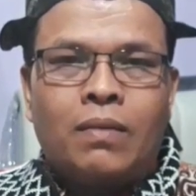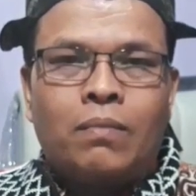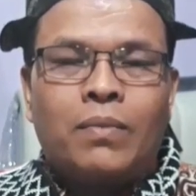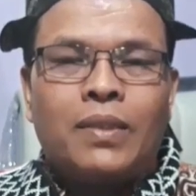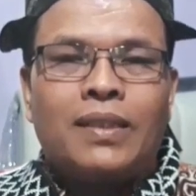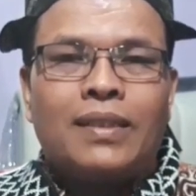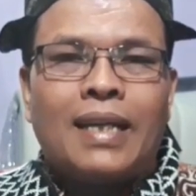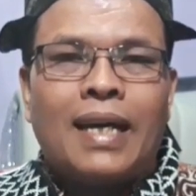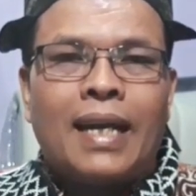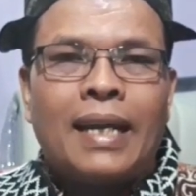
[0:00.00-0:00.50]

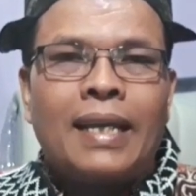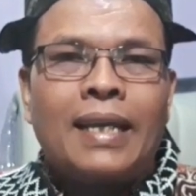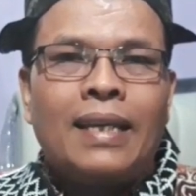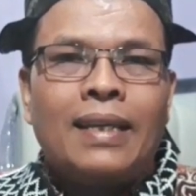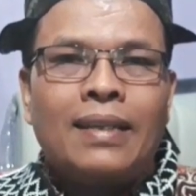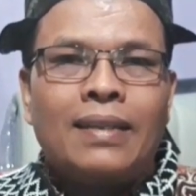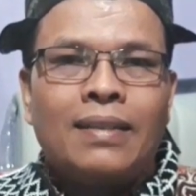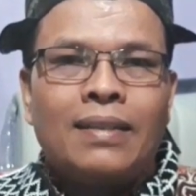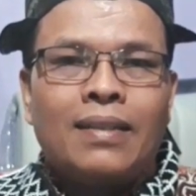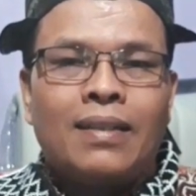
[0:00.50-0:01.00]
mencari
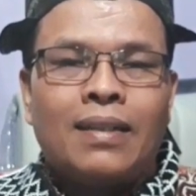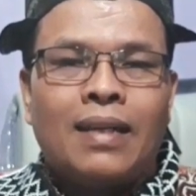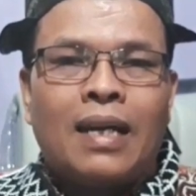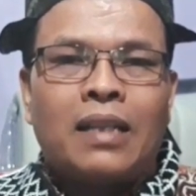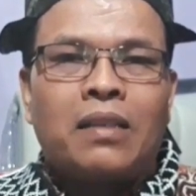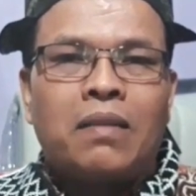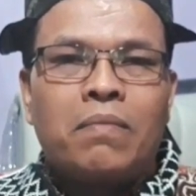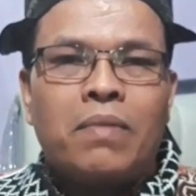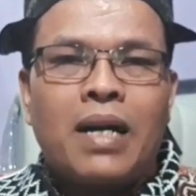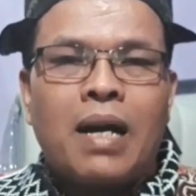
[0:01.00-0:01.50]

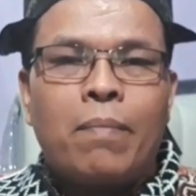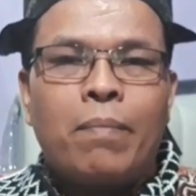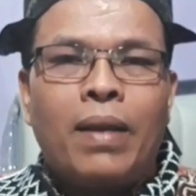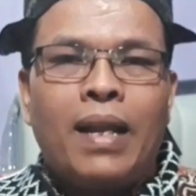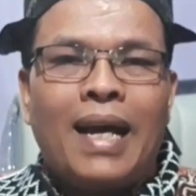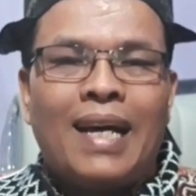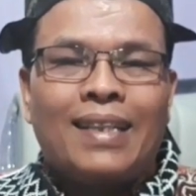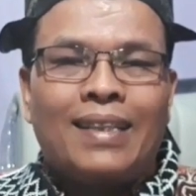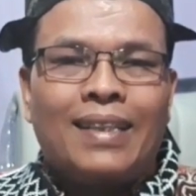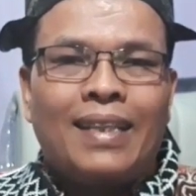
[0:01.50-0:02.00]
atau mengambil
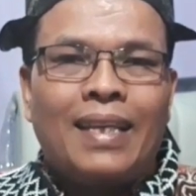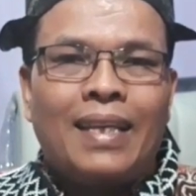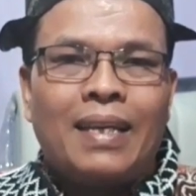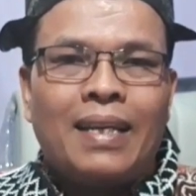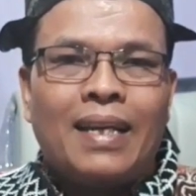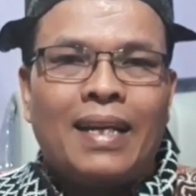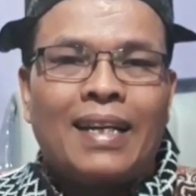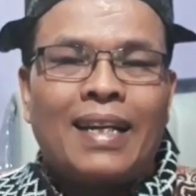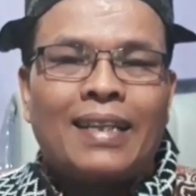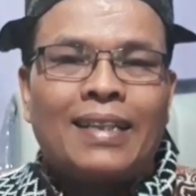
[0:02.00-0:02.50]
hati
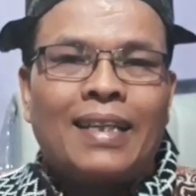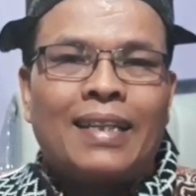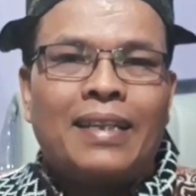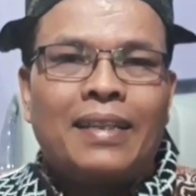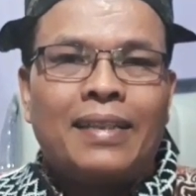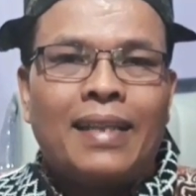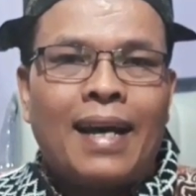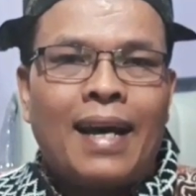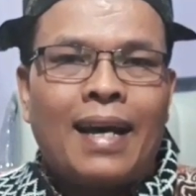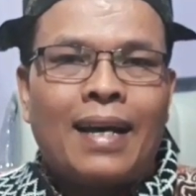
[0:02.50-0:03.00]
rakyat
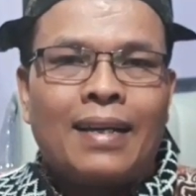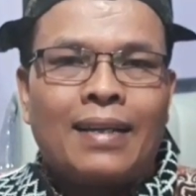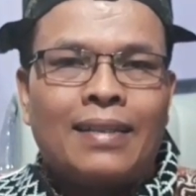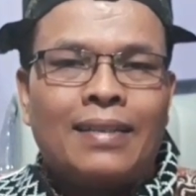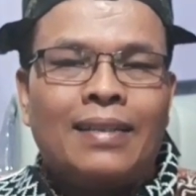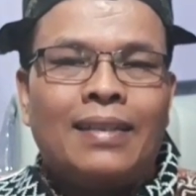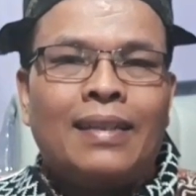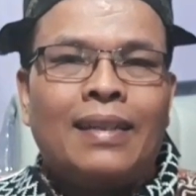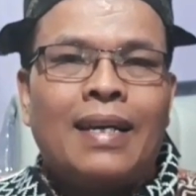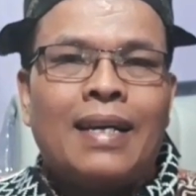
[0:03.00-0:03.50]
kita
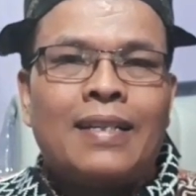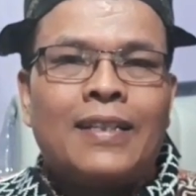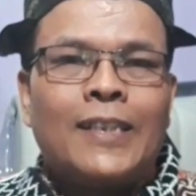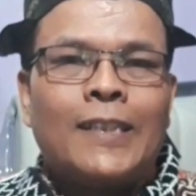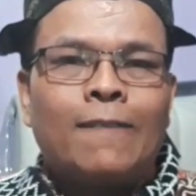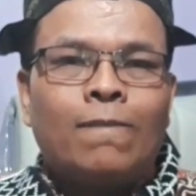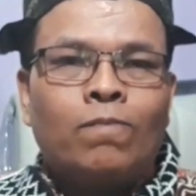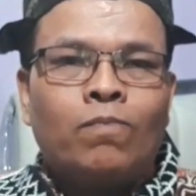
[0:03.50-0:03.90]
dengan